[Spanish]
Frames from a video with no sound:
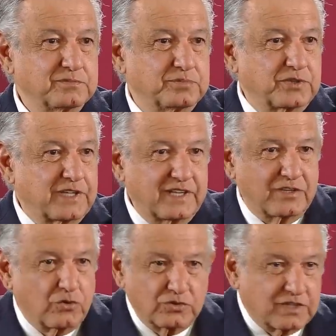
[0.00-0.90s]
porque
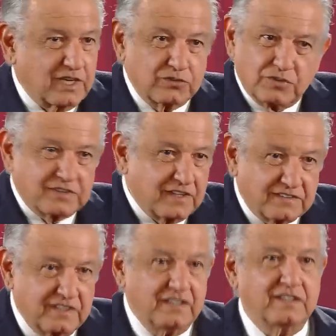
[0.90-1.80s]
el contrato está
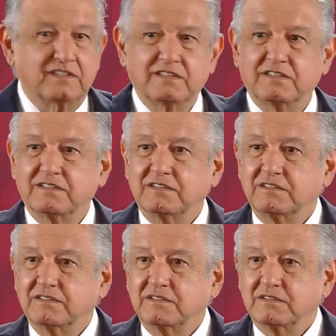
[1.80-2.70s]
así.
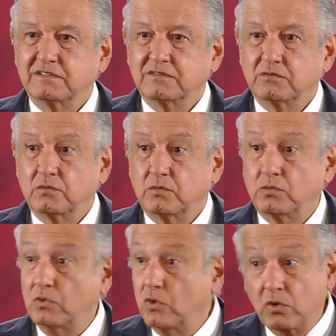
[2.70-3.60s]

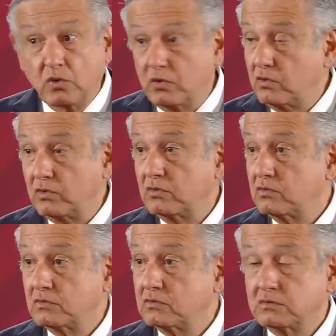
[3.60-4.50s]
No,
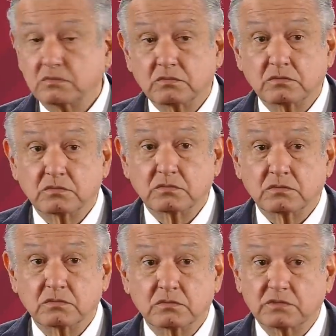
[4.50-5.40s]

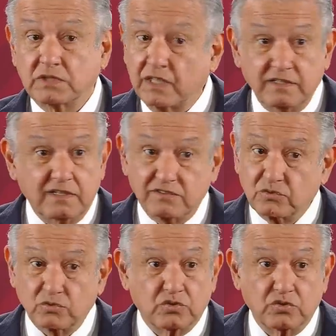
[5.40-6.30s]
ya di la
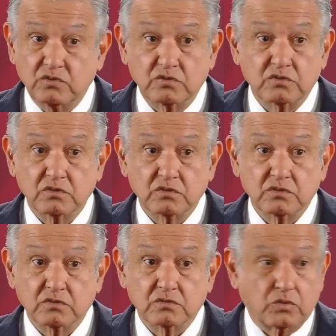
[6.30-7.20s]
instrucción,
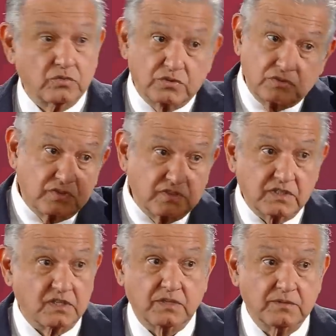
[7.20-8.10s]
todo esto se
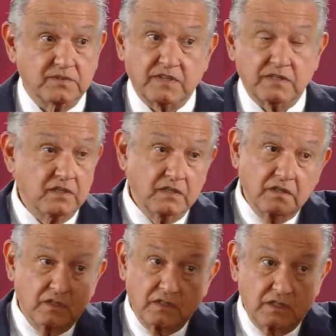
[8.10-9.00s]
tiene que revisar
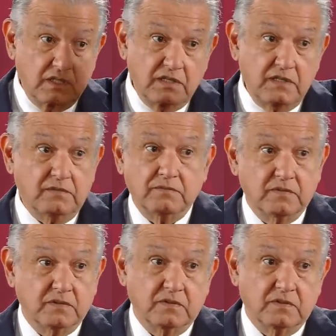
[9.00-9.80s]
y